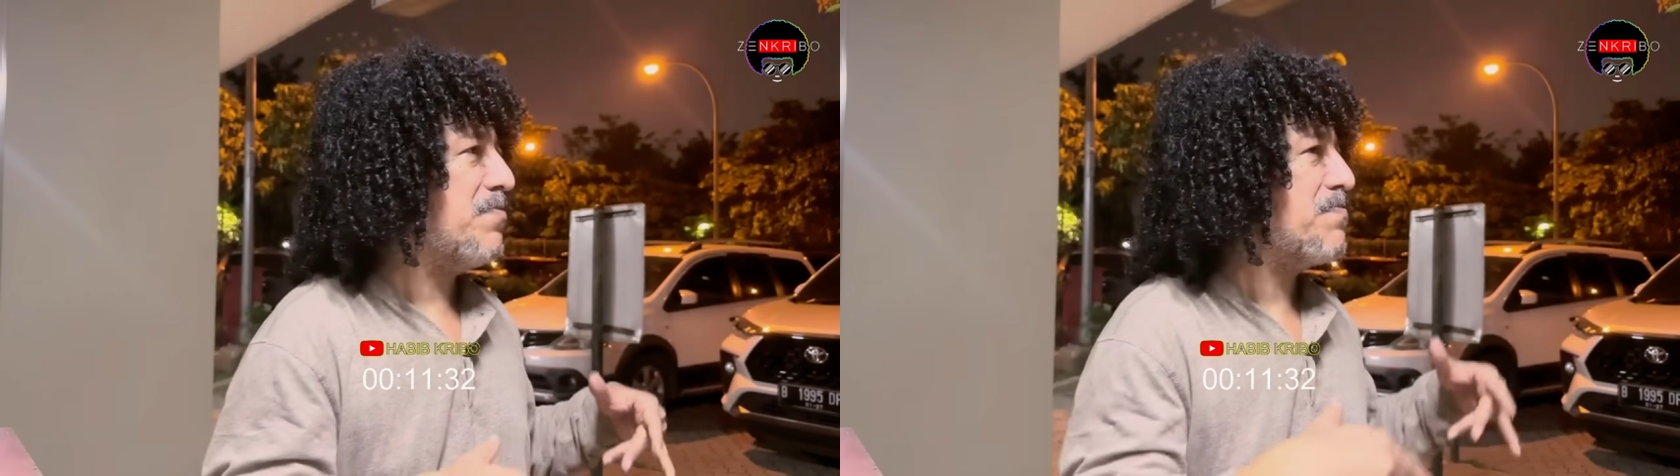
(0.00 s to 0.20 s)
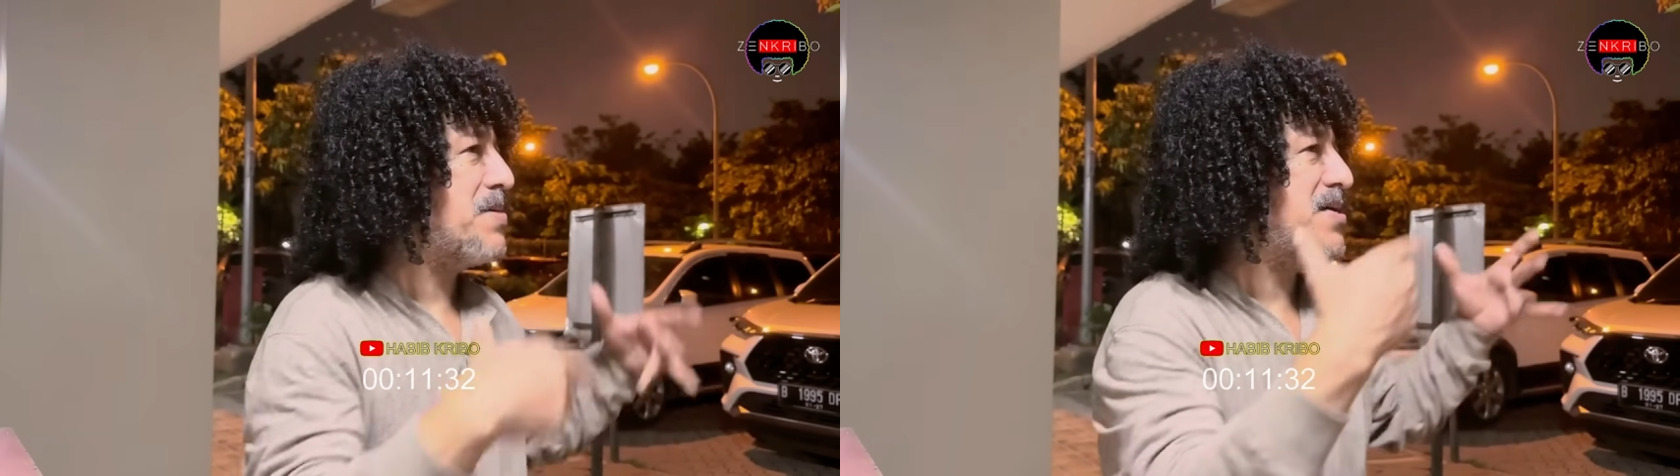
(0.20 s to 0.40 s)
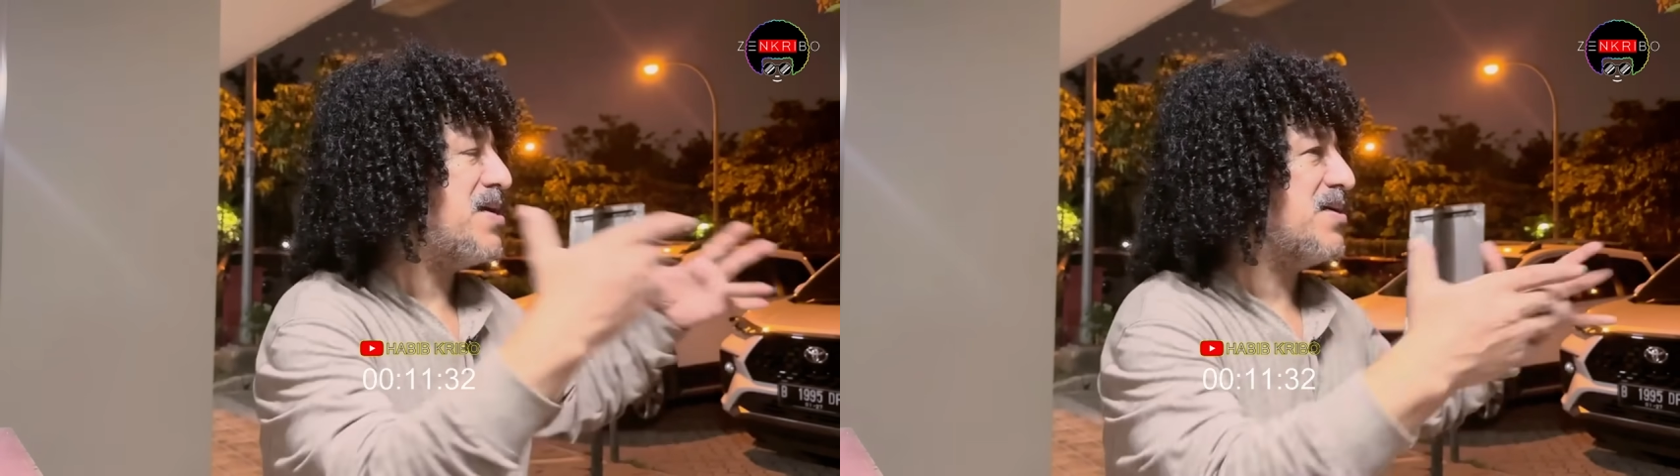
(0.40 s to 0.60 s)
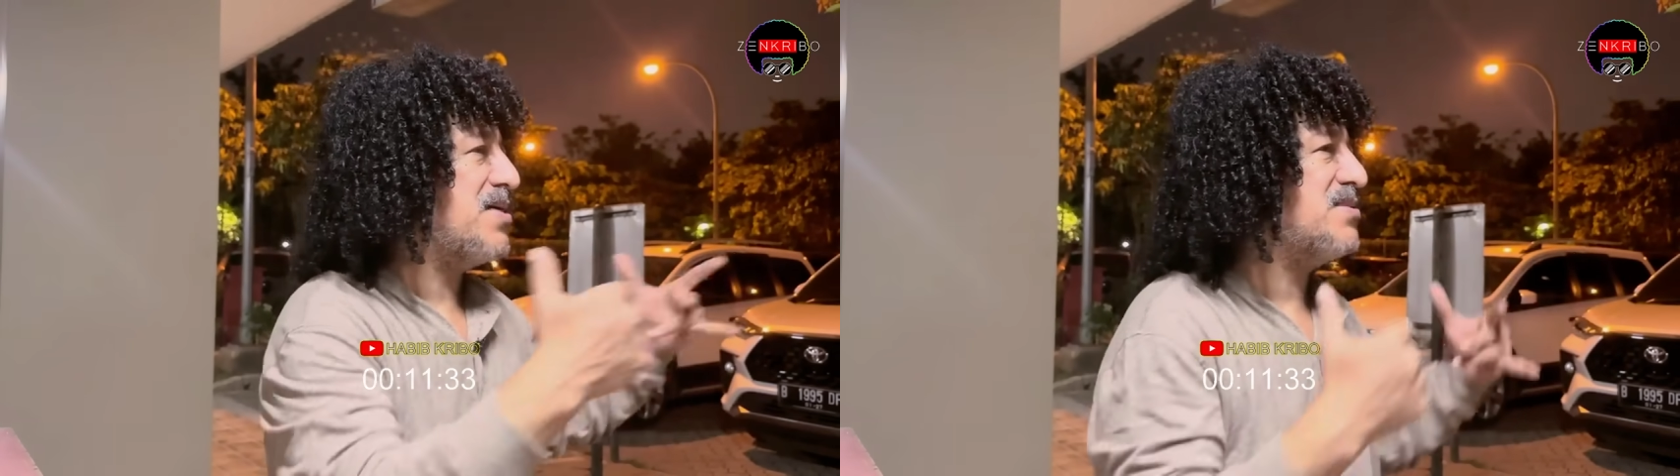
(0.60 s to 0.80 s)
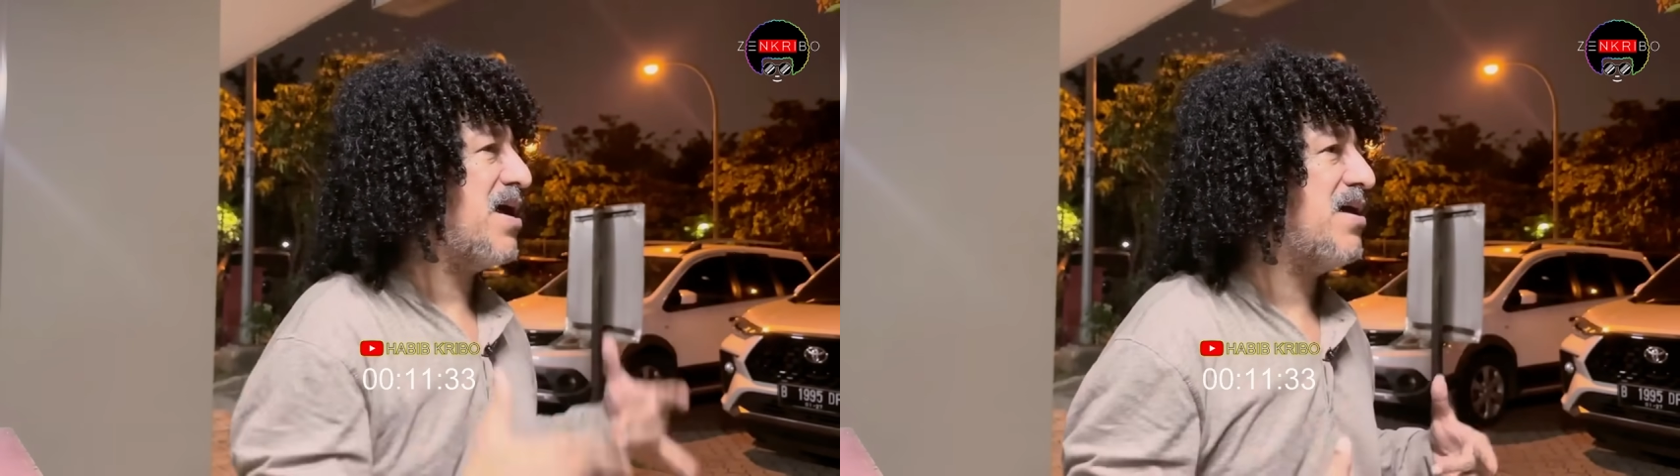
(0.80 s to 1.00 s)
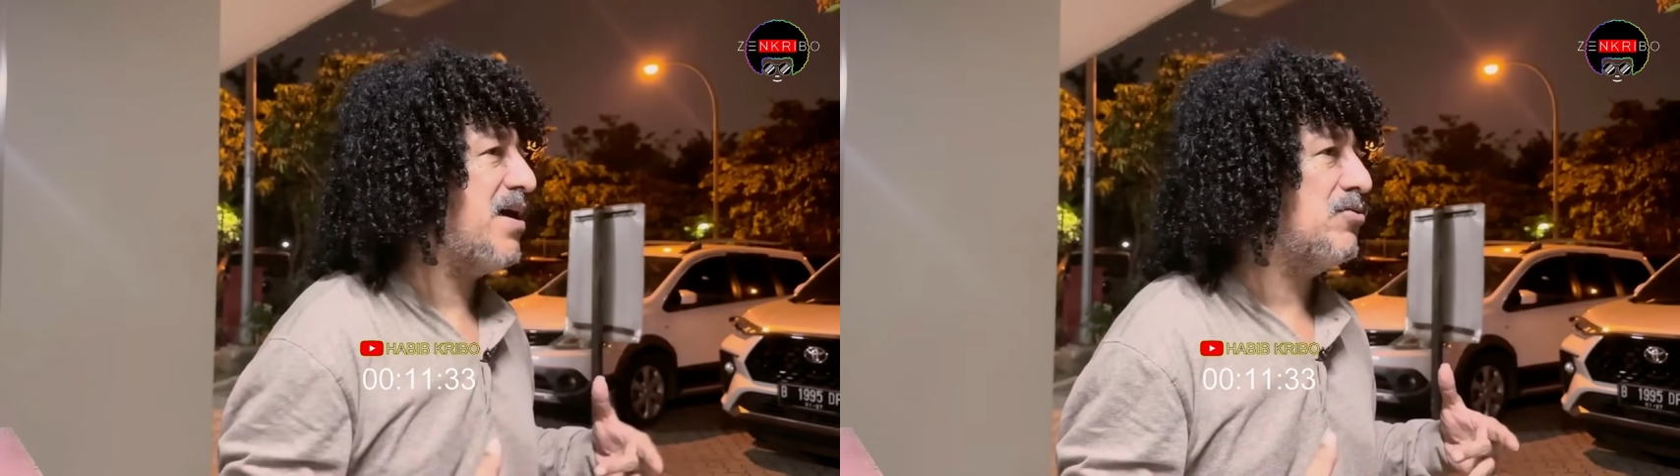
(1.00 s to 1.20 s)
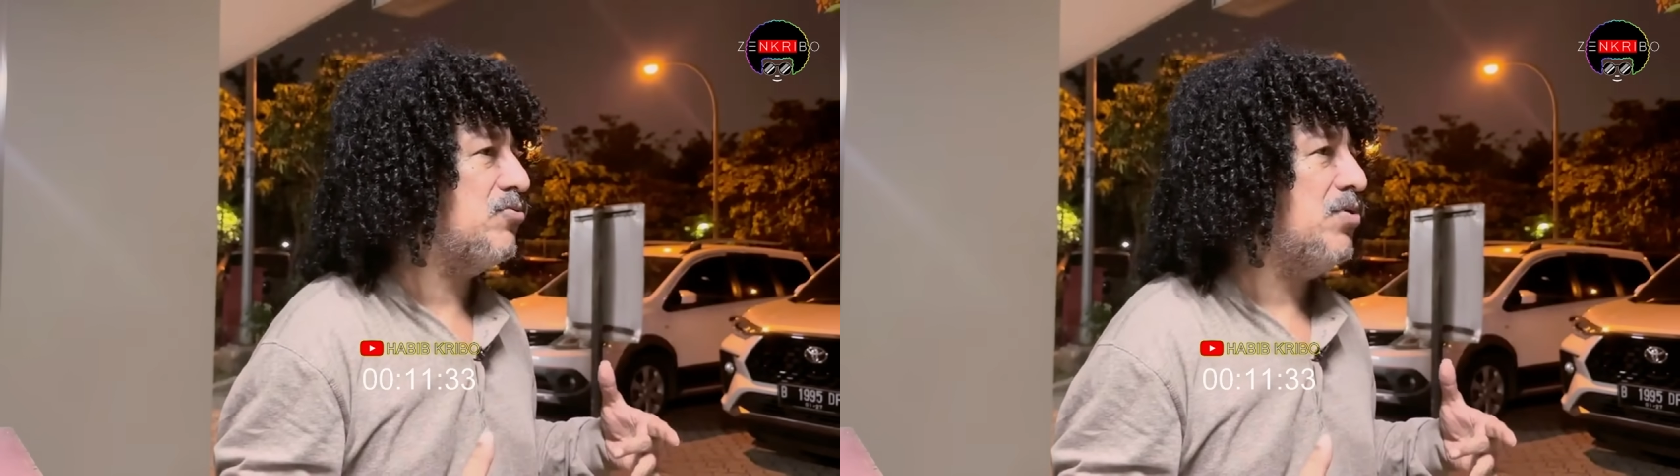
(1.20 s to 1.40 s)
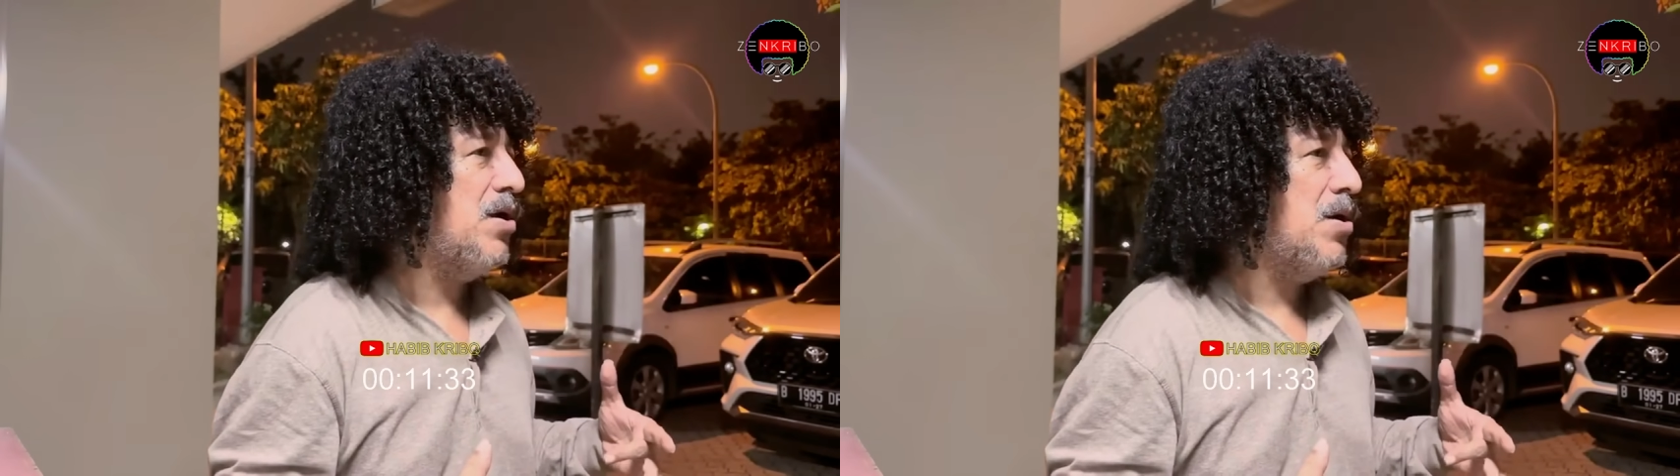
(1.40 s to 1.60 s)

berbeda dengan saya itu